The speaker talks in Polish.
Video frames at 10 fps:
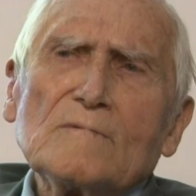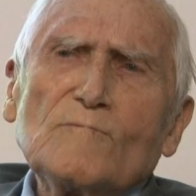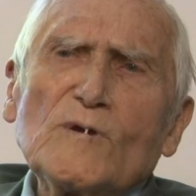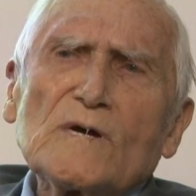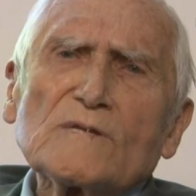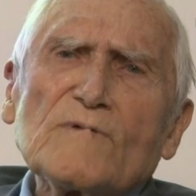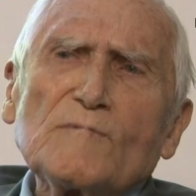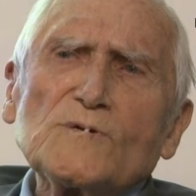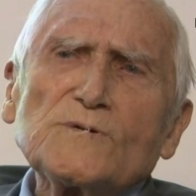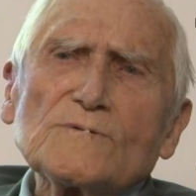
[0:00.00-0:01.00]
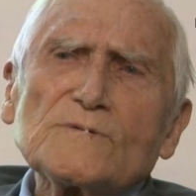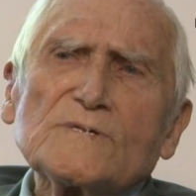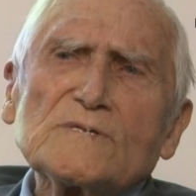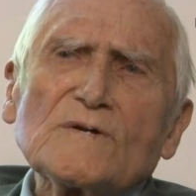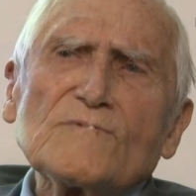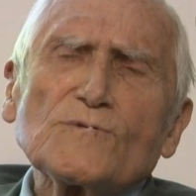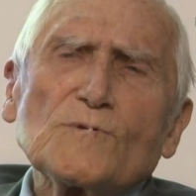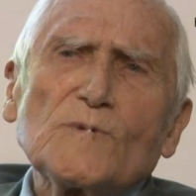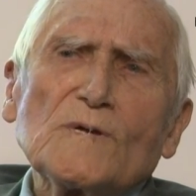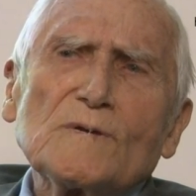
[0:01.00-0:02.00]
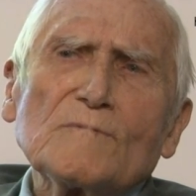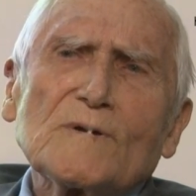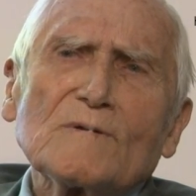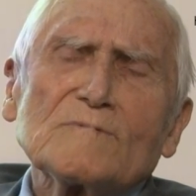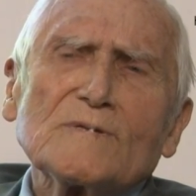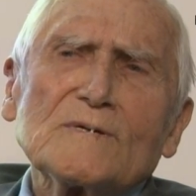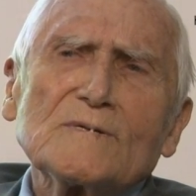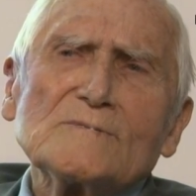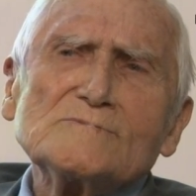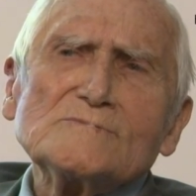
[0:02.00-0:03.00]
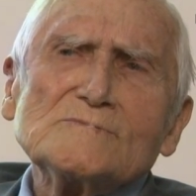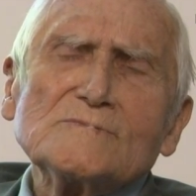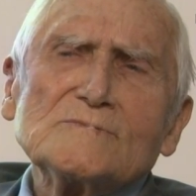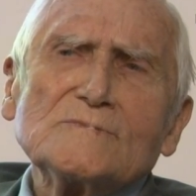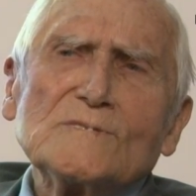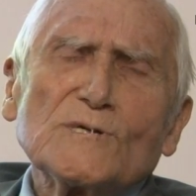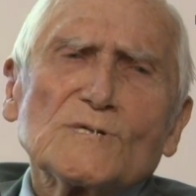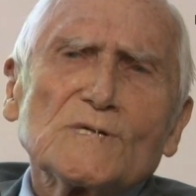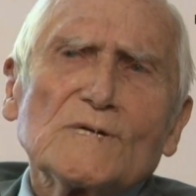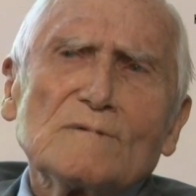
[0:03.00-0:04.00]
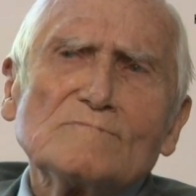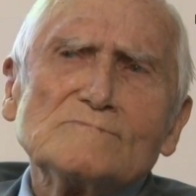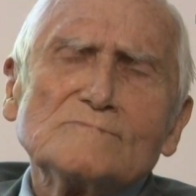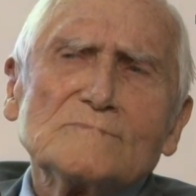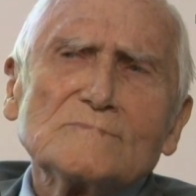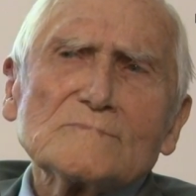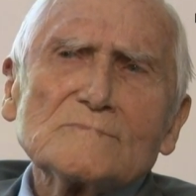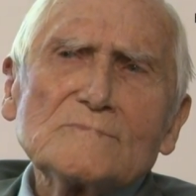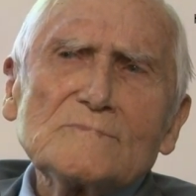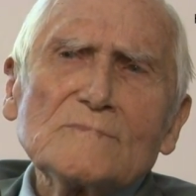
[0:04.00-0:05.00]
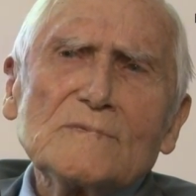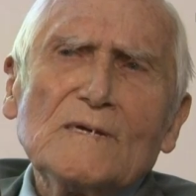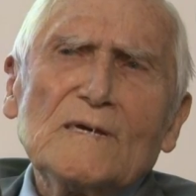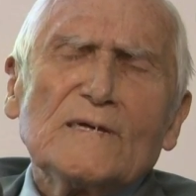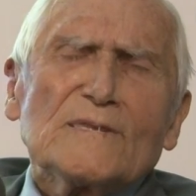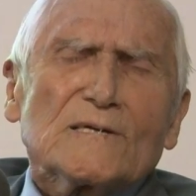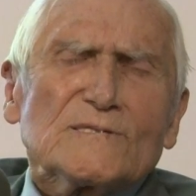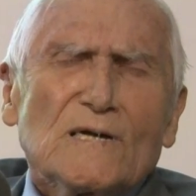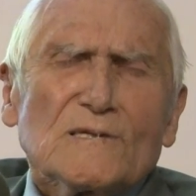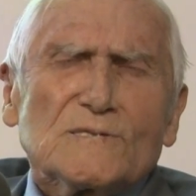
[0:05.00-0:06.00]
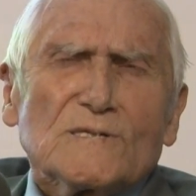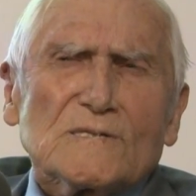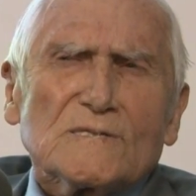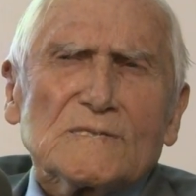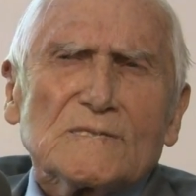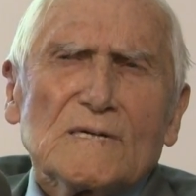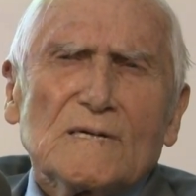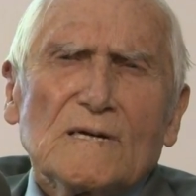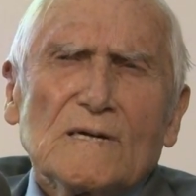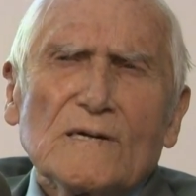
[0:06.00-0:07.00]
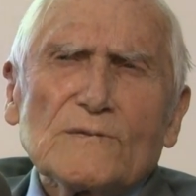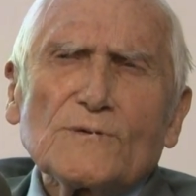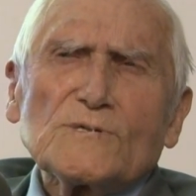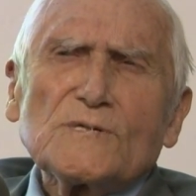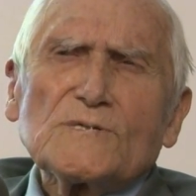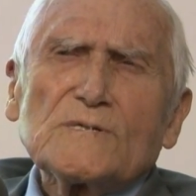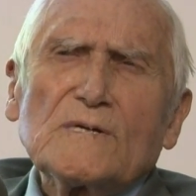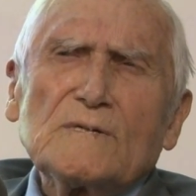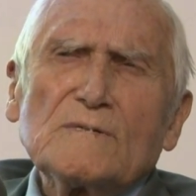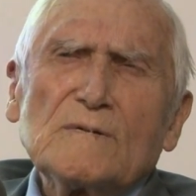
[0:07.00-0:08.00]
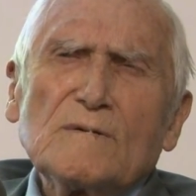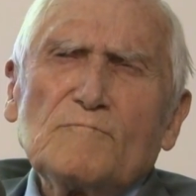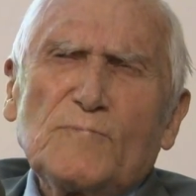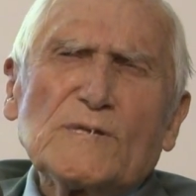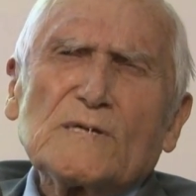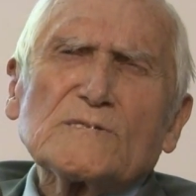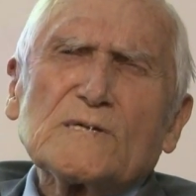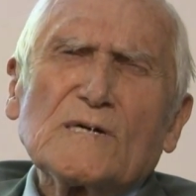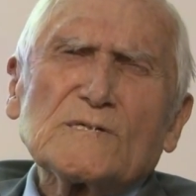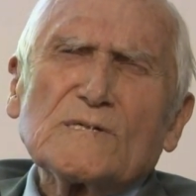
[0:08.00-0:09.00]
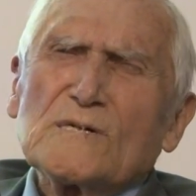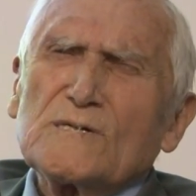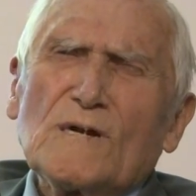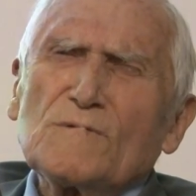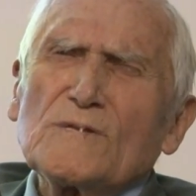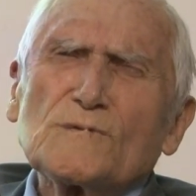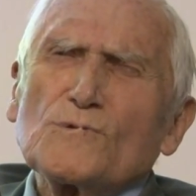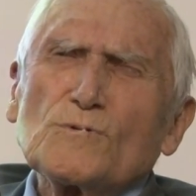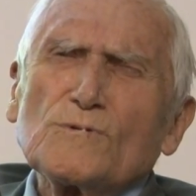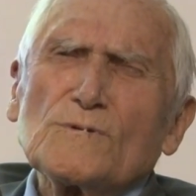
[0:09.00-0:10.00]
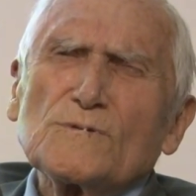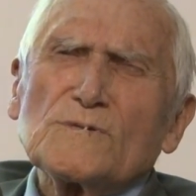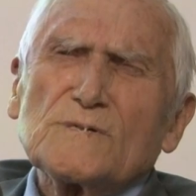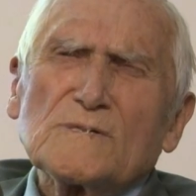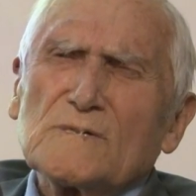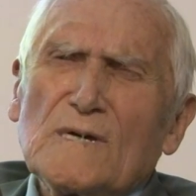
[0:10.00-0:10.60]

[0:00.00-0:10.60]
Mija dwa miesiące zawiadomienie, prawda? Nie żyje. I tak cały czas. Jednocześnie Bida straszna, szalona trudność,